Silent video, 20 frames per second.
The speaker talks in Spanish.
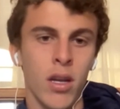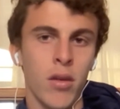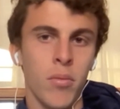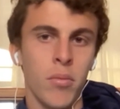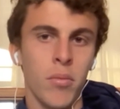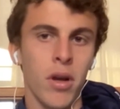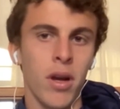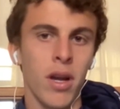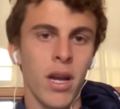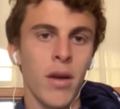
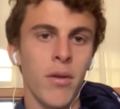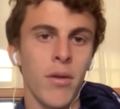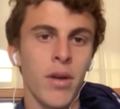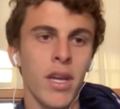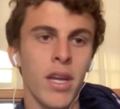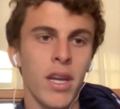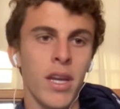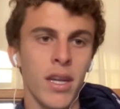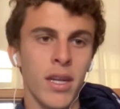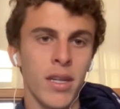pero a la
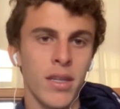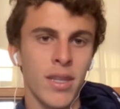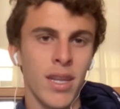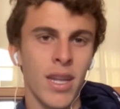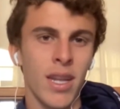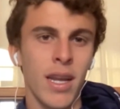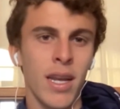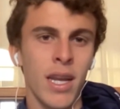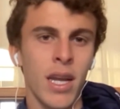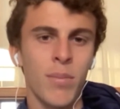vez
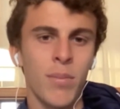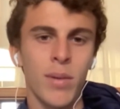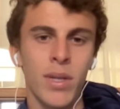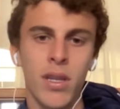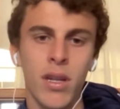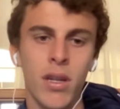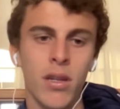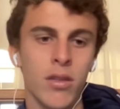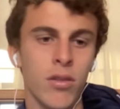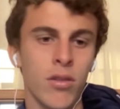el snapping
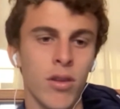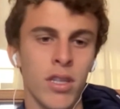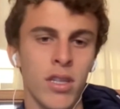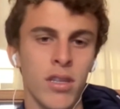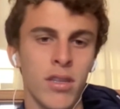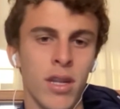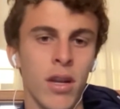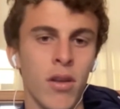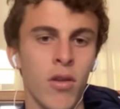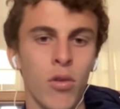del SOAS
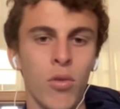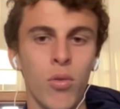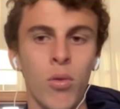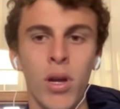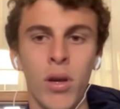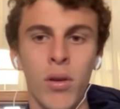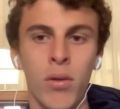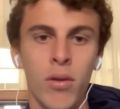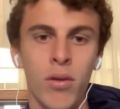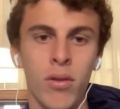es algo
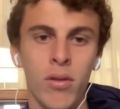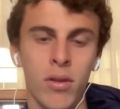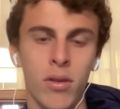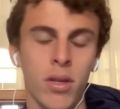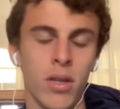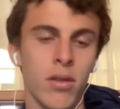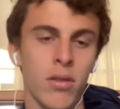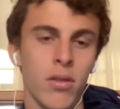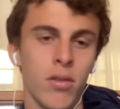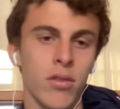nuevo,
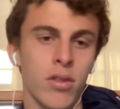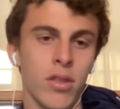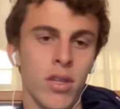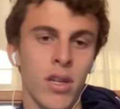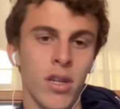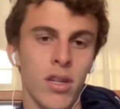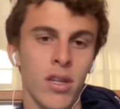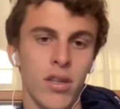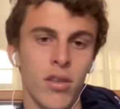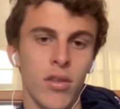
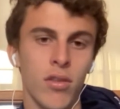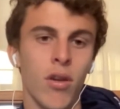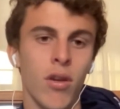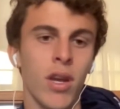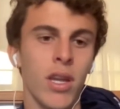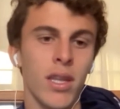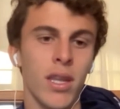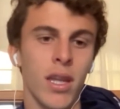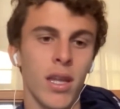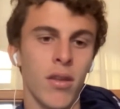entonces no,
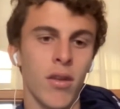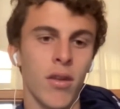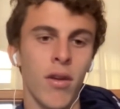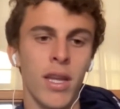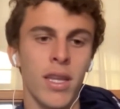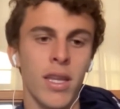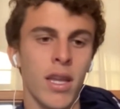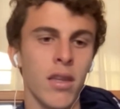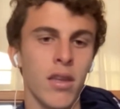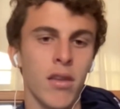hay tan, no
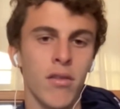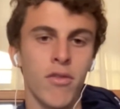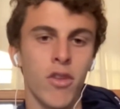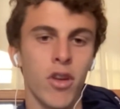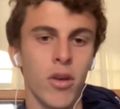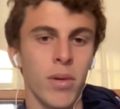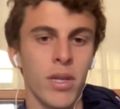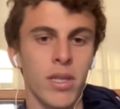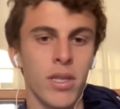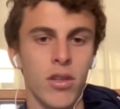había tanta
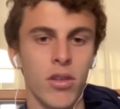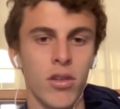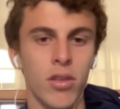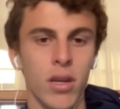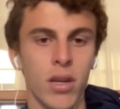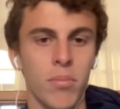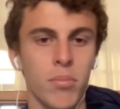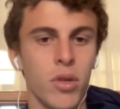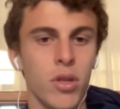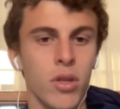información
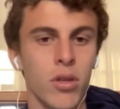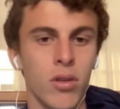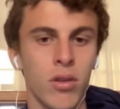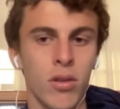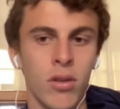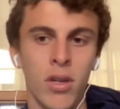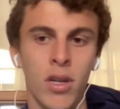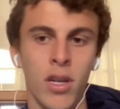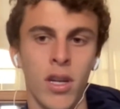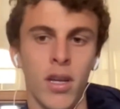
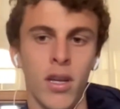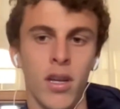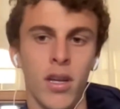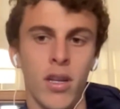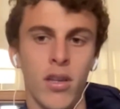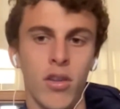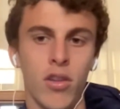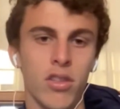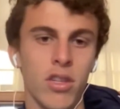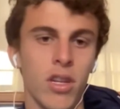tampoco,
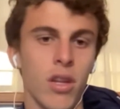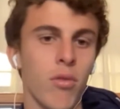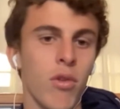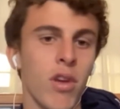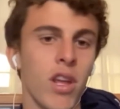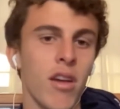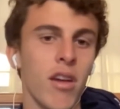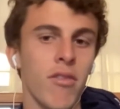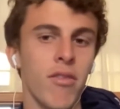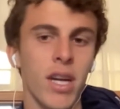entonces no
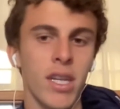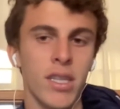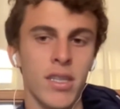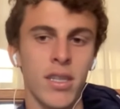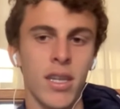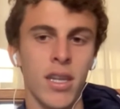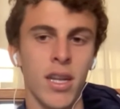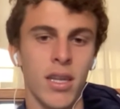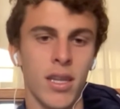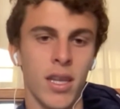era
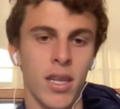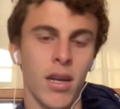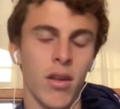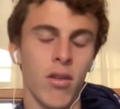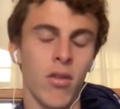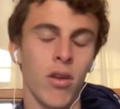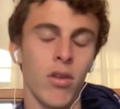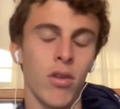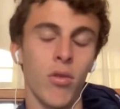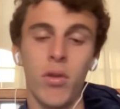fácil hasta que
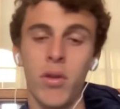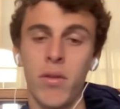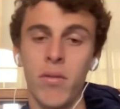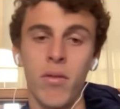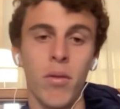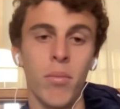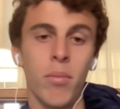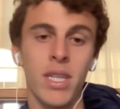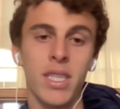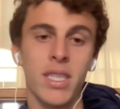lo
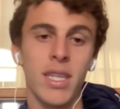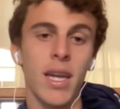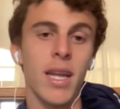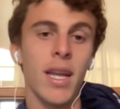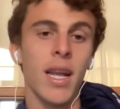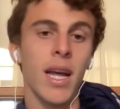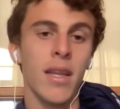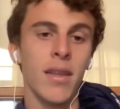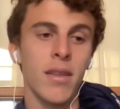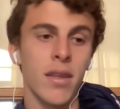descubrimos más
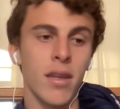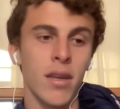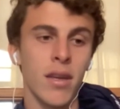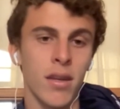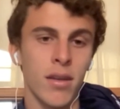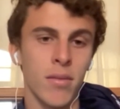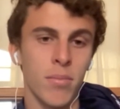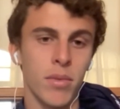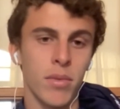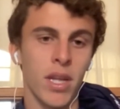
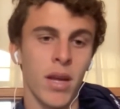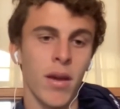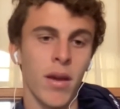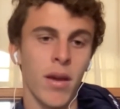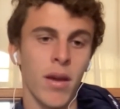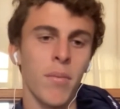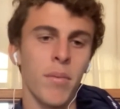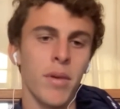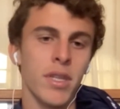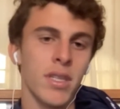adelante, también
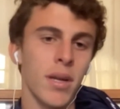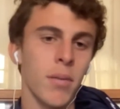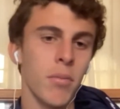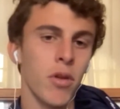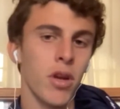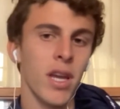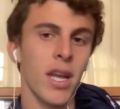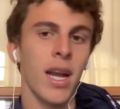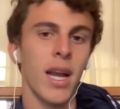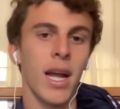pensamos que
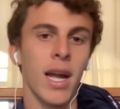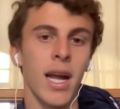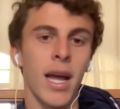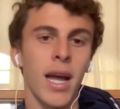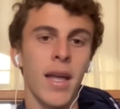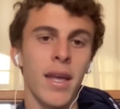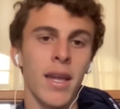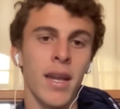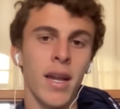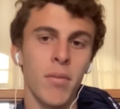era la
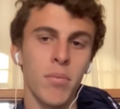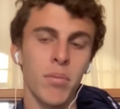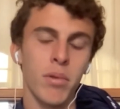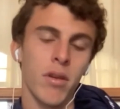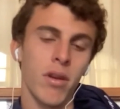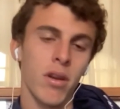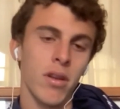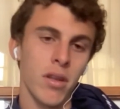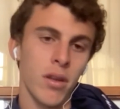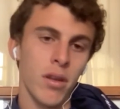cadera,
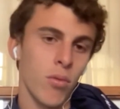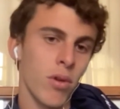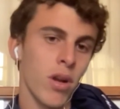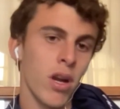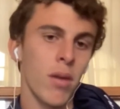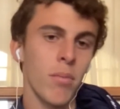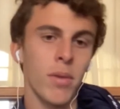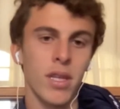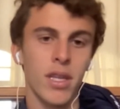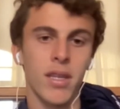pero
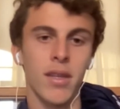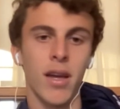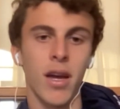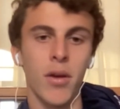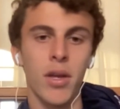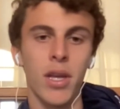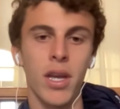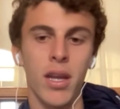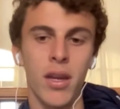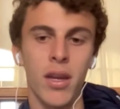articularmente está
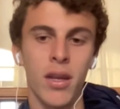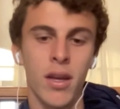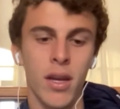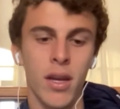bien.